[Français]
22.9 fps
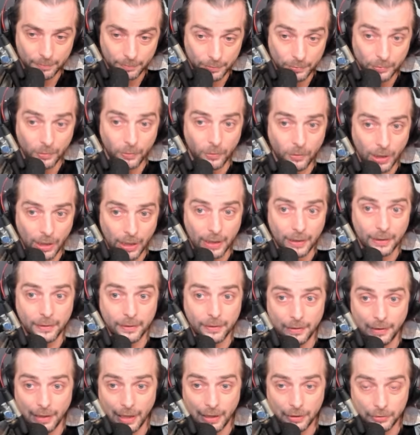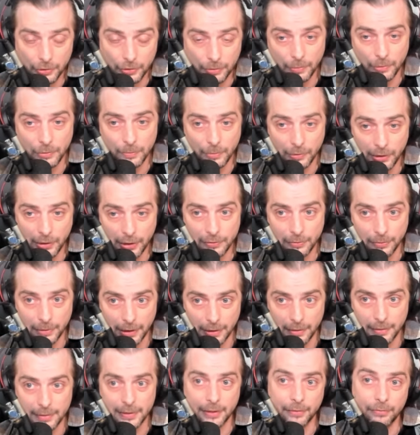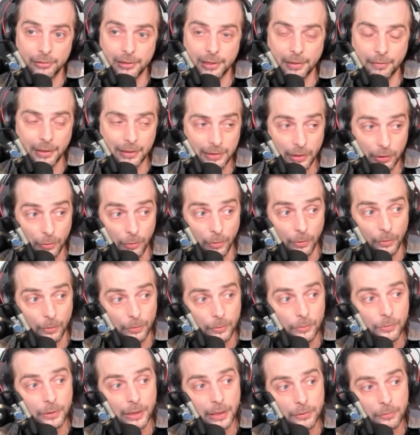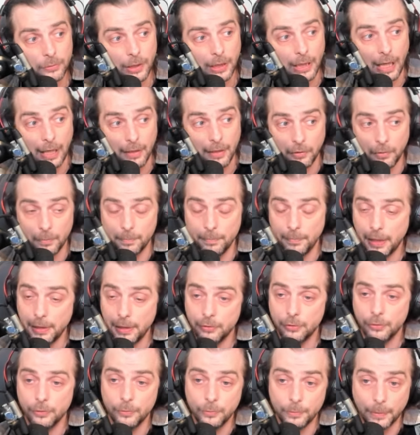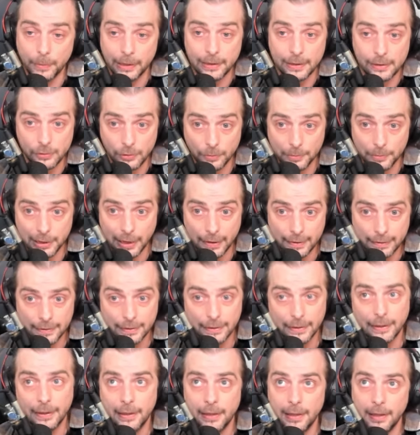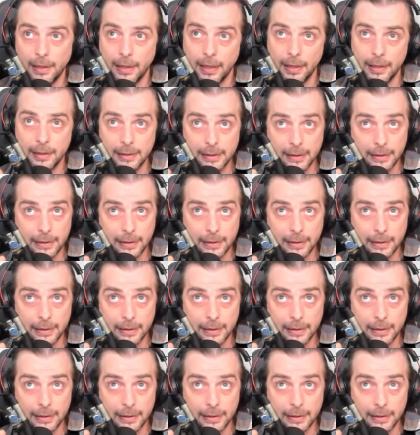pour euh, largement augmenter son heal. Ce qu'il faut savoir, c'est une étoile, avant même de lui mettre la substat, elle